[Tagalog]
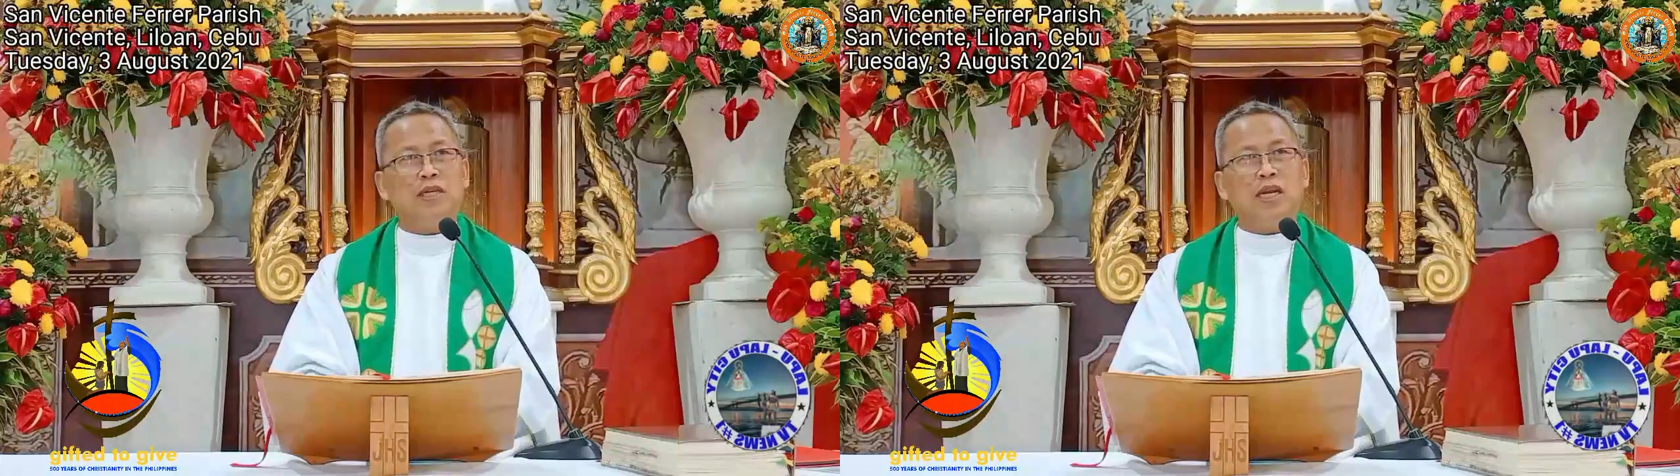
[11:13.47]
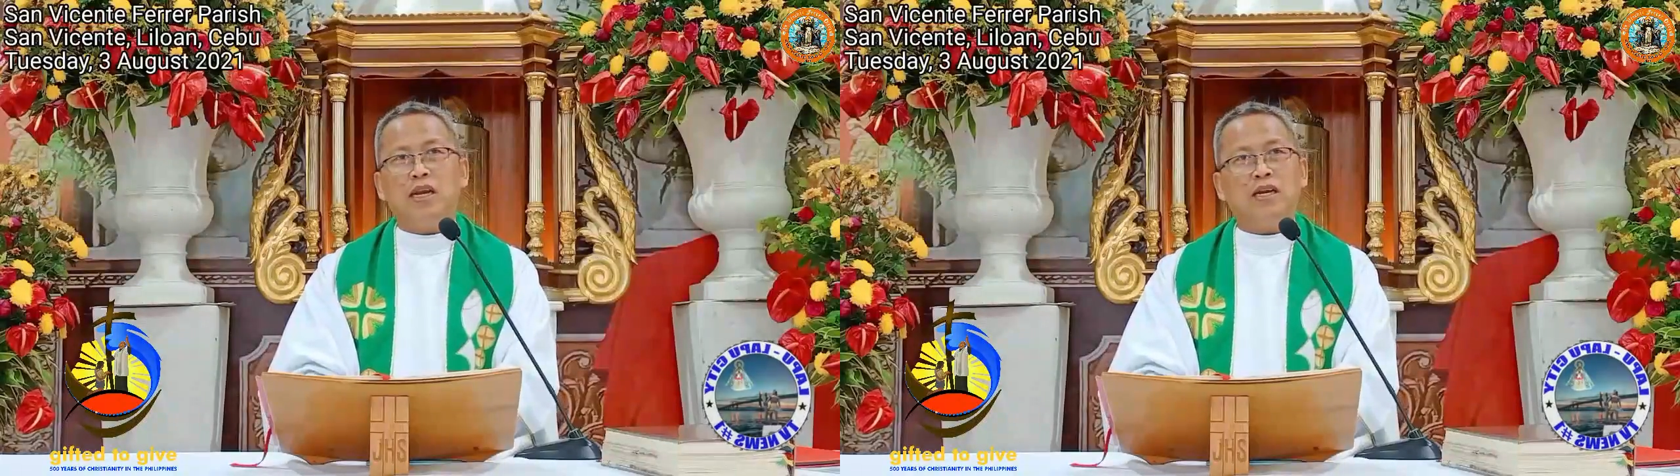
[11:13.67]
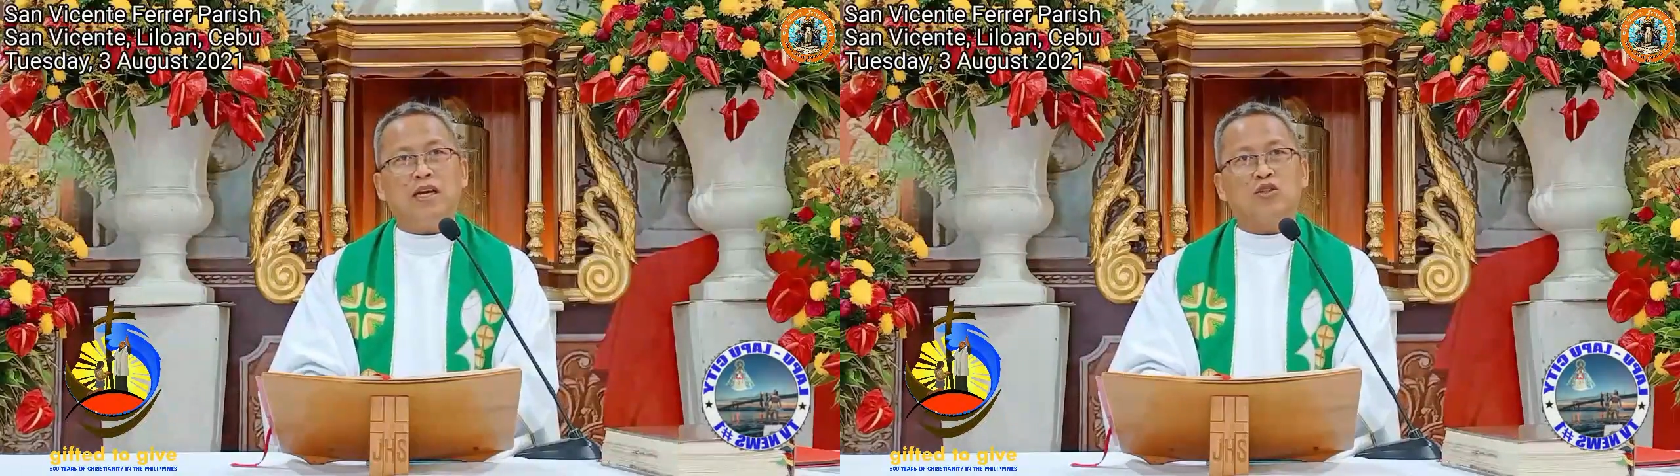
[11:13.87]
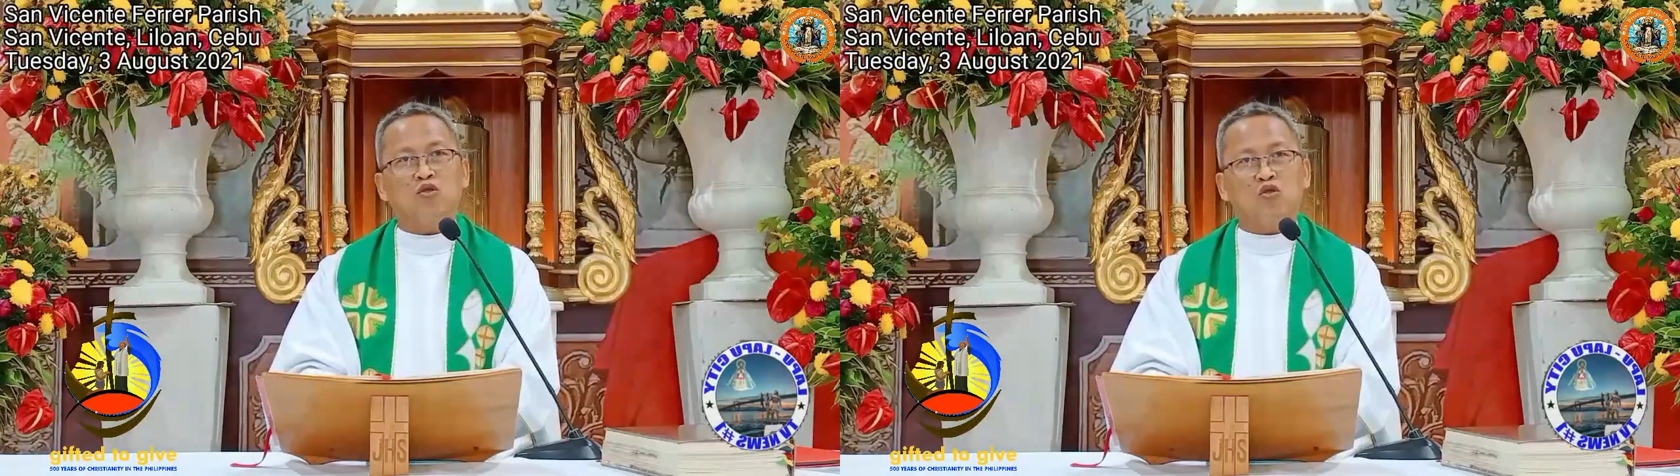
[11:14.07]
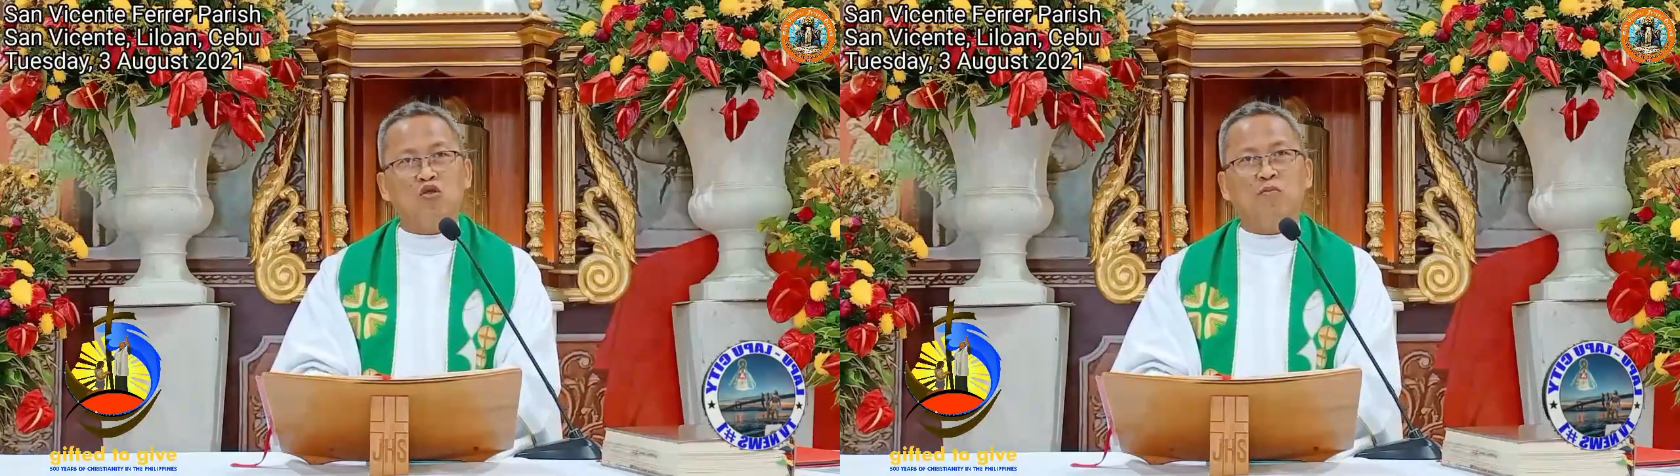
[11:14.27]
dili na
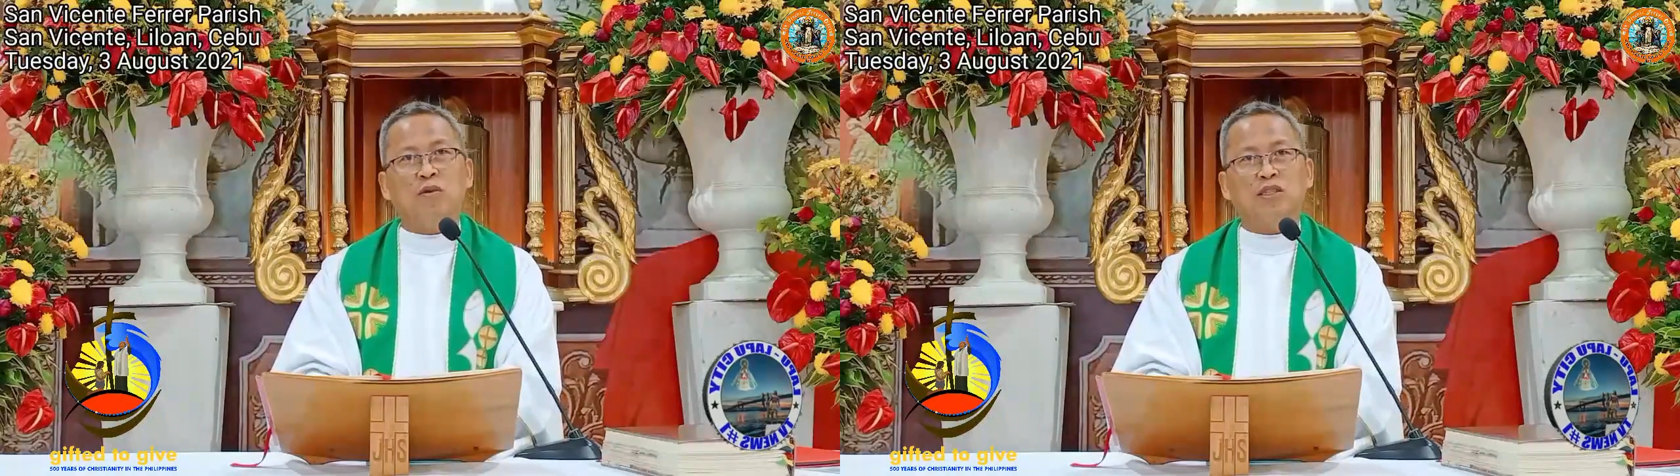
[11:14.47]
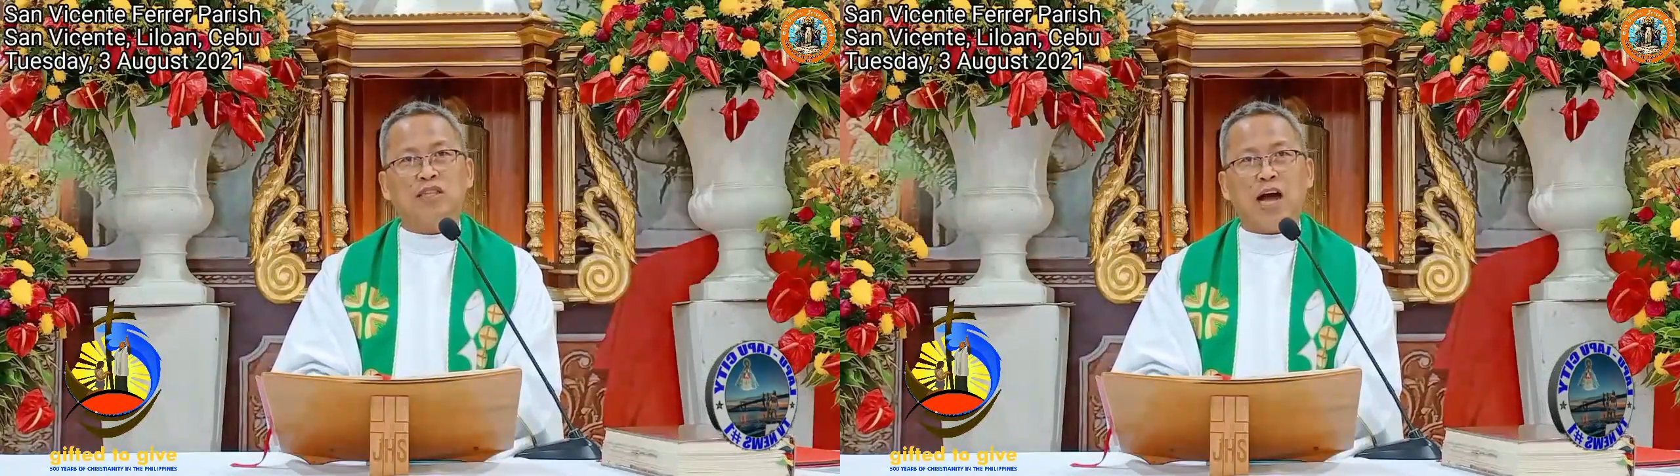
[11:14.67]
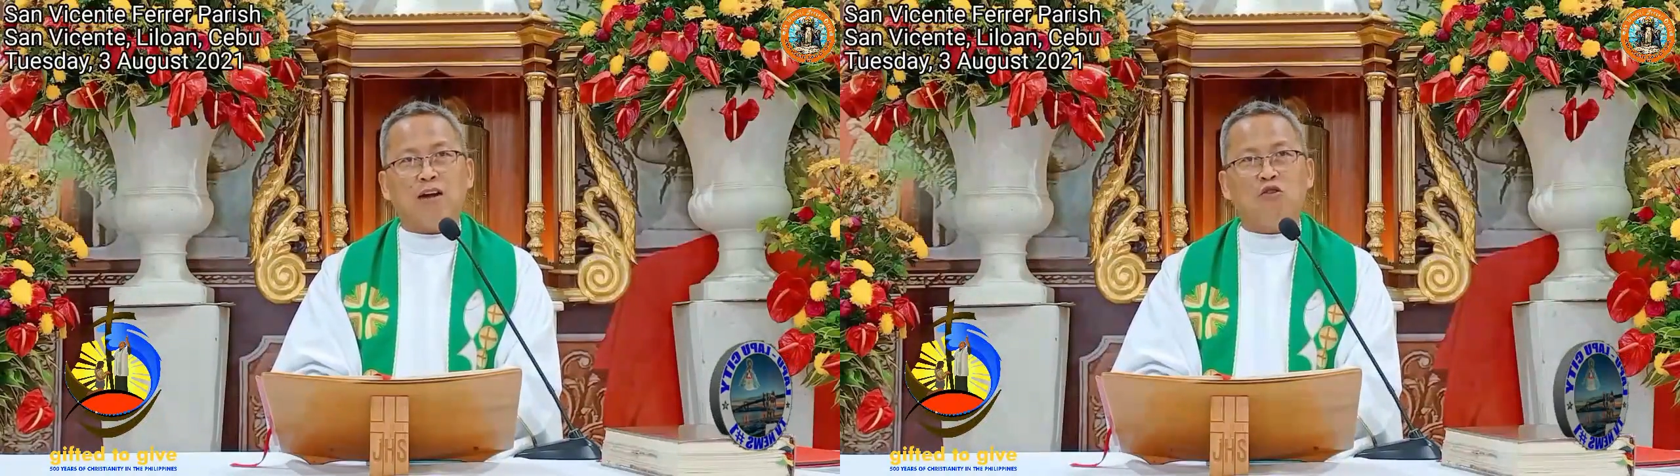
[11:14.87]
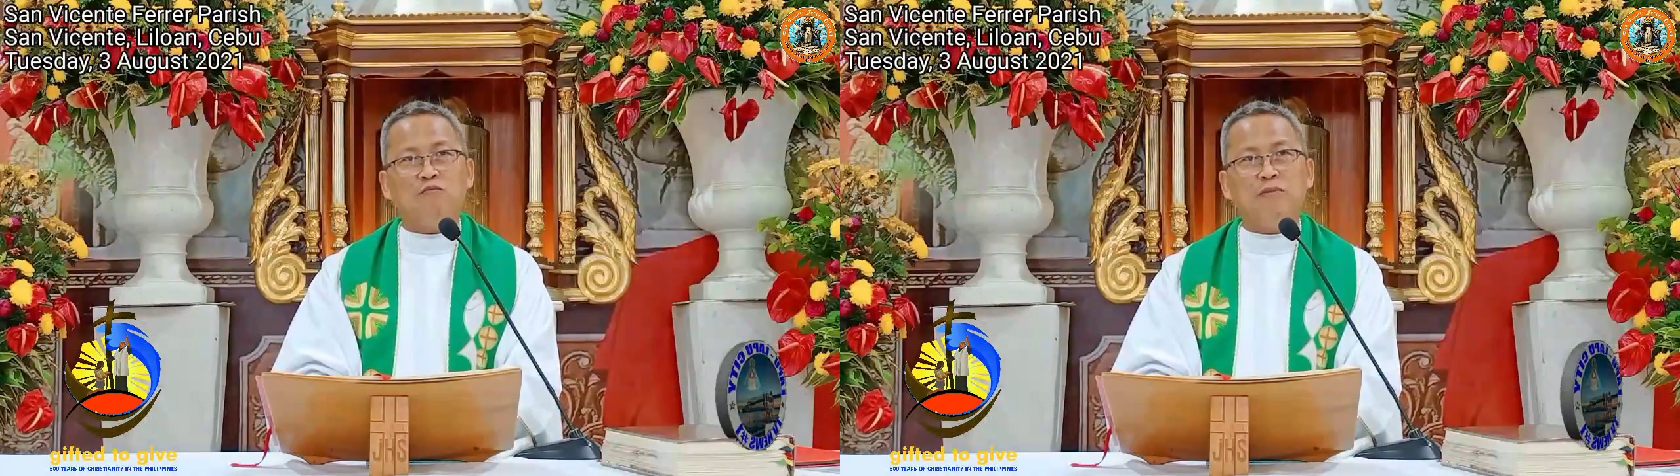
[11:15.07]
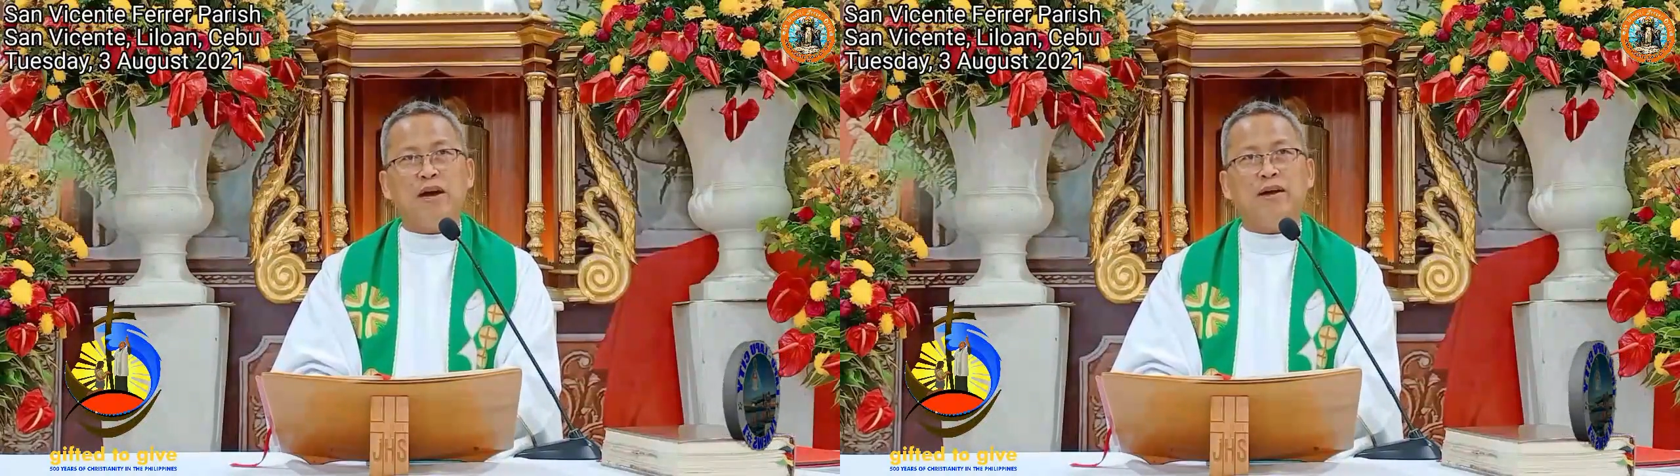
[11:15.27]
sukob
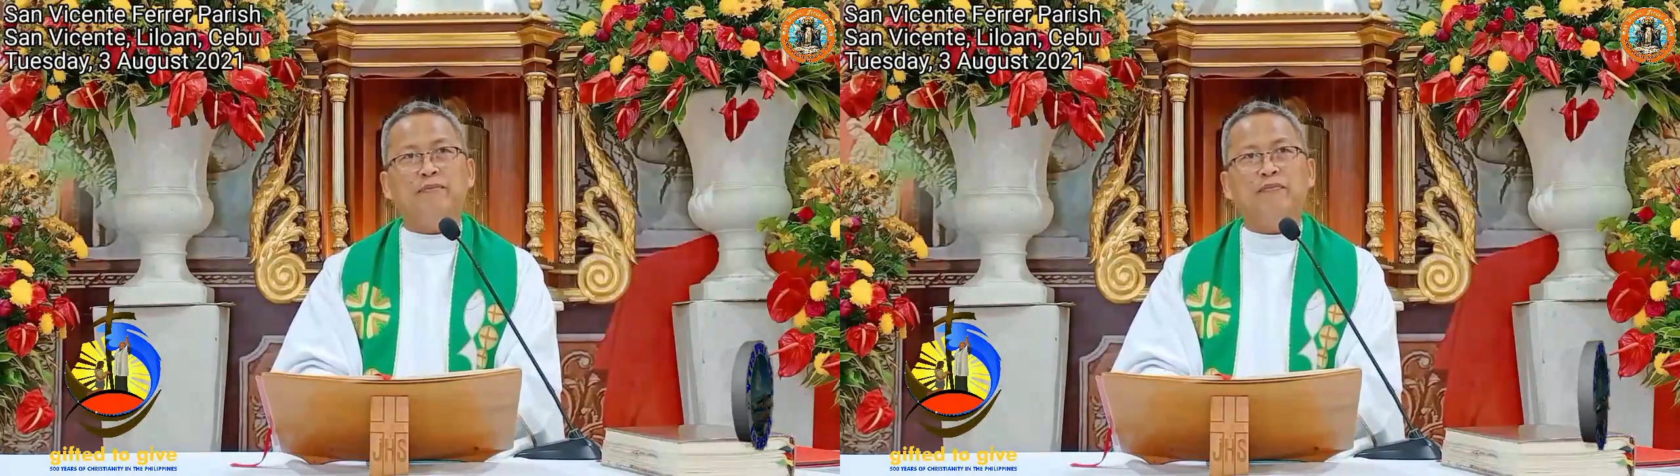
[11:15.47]
sakob na